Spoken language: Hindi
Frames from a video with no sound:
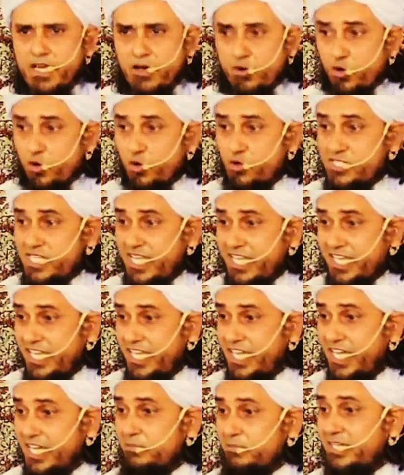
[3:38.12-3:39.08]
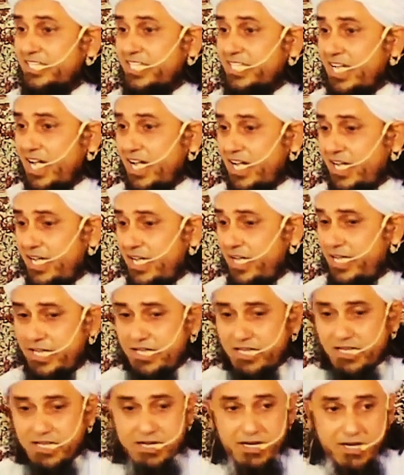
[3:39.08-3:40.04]
रोजे की हिकमत क्या है
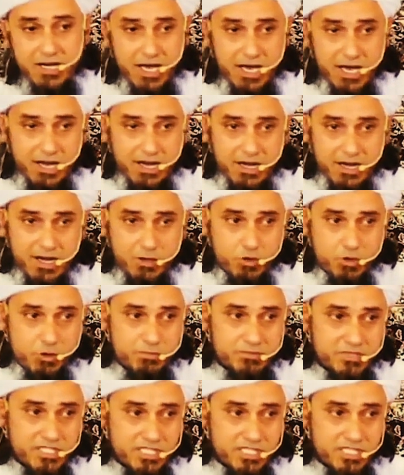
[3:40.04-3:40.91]
लाकुम